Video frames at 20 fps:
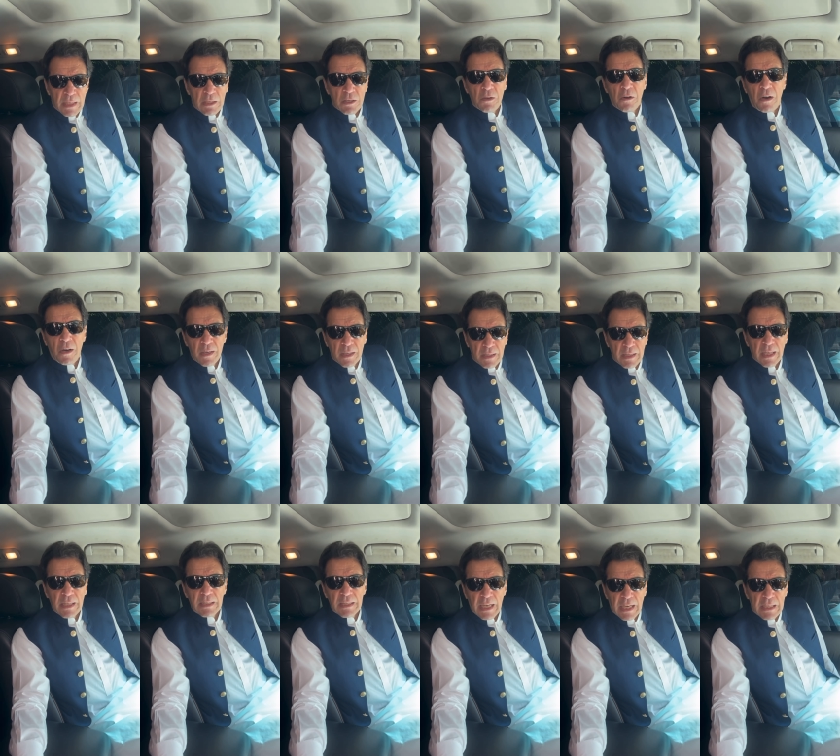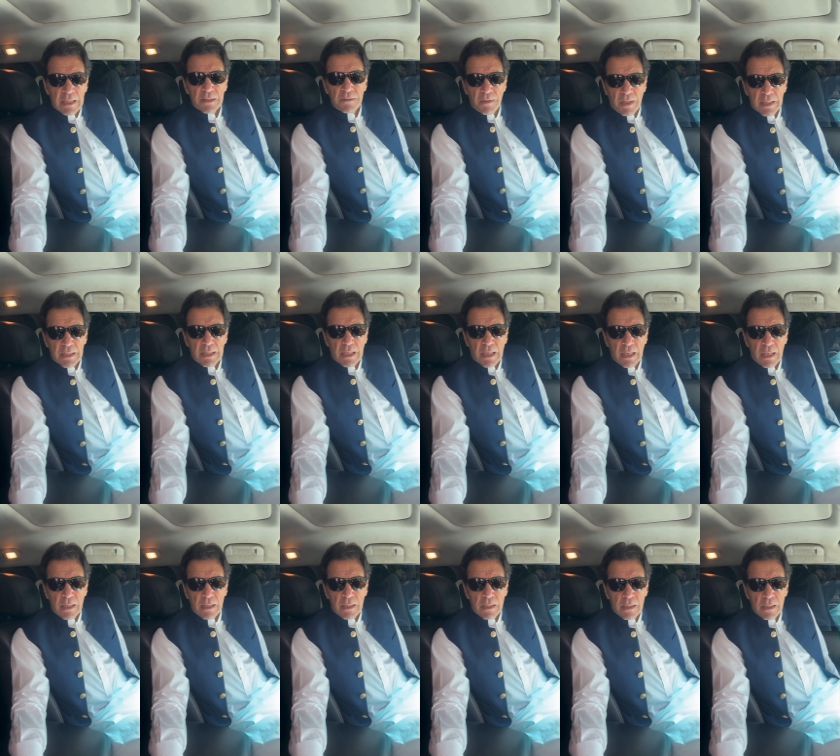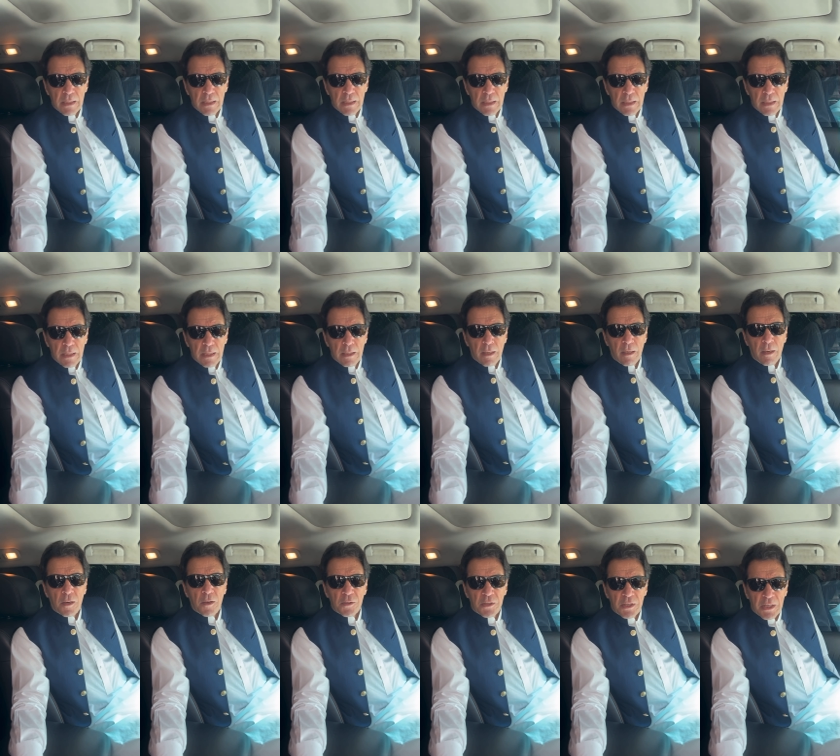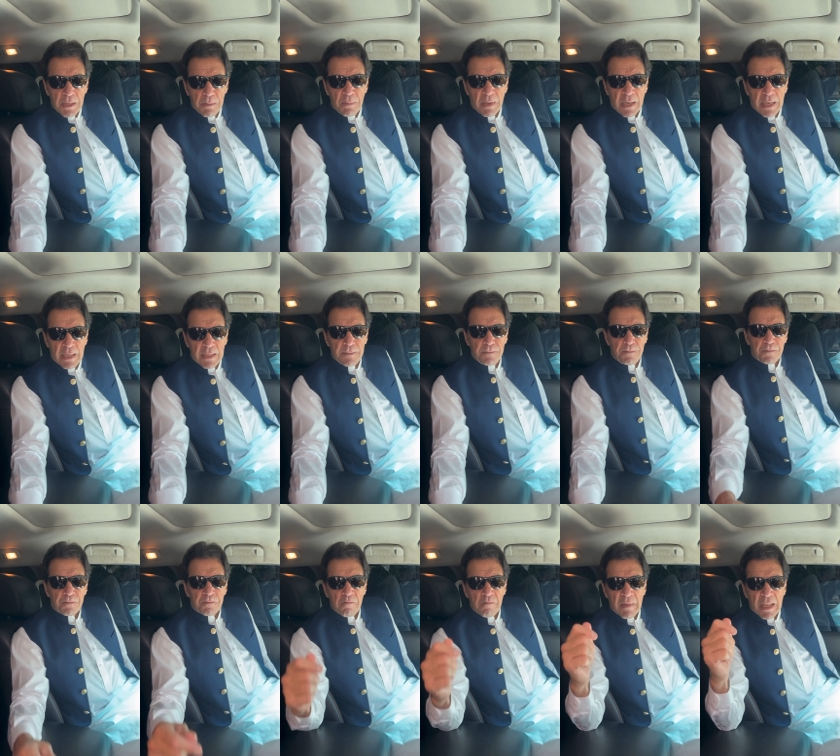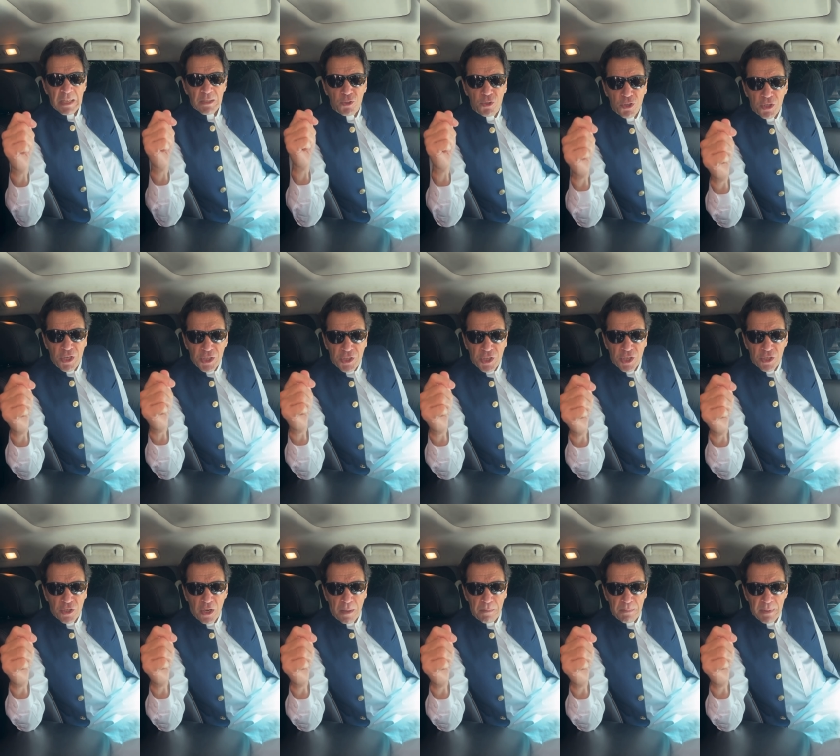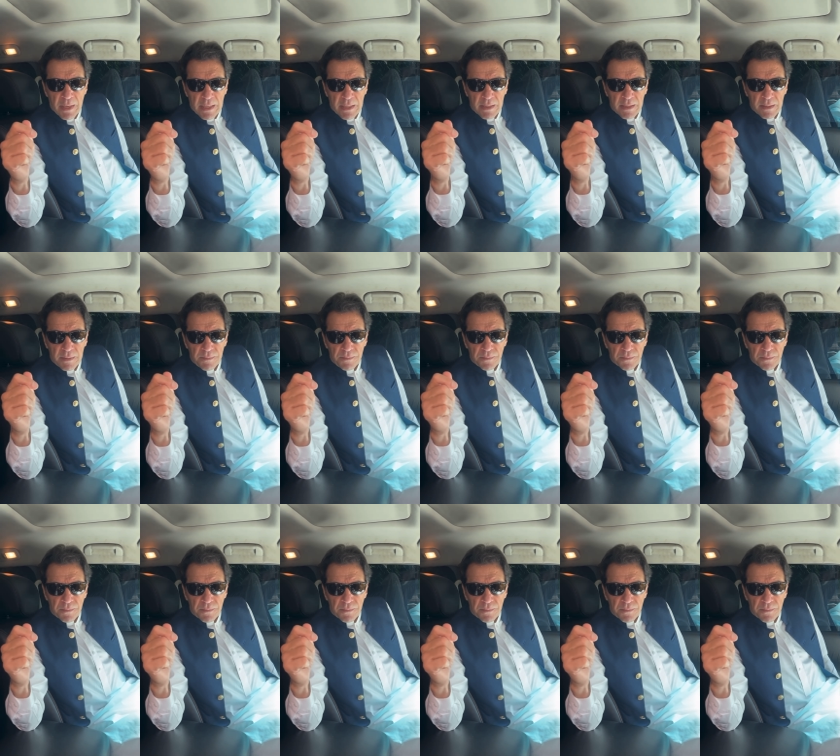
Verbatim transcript: कौन इतना ताकतवर था और उसके बाद जुडिशल कॉम्प्लेक्स